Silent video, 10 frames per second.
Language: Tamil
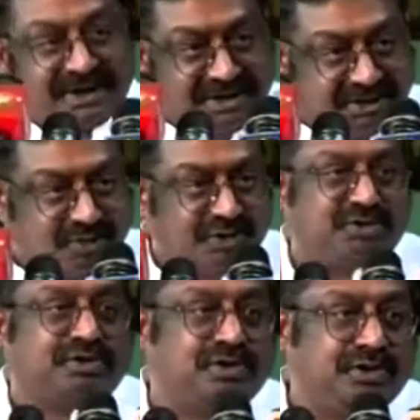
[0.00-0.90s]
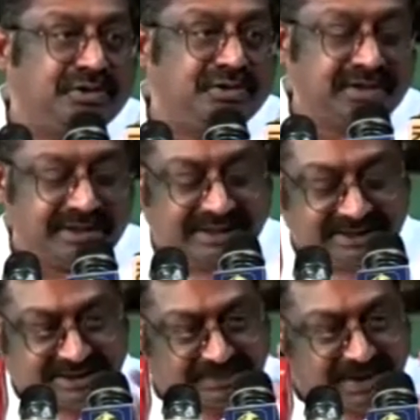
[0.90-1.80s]
பிரதித்துவத்துக்கோ இல்லை
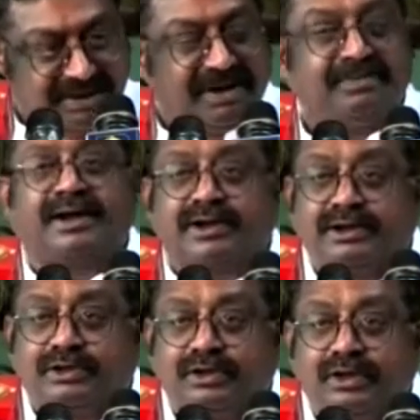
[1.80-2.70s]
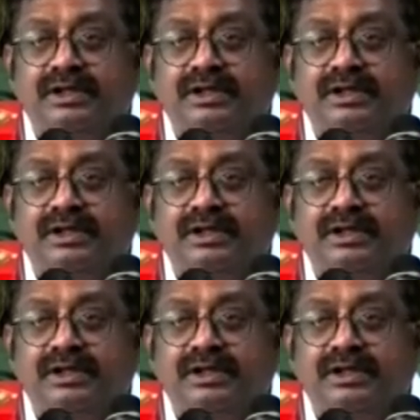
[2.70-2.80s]
சிறுபான்மை மக்களுக்கோ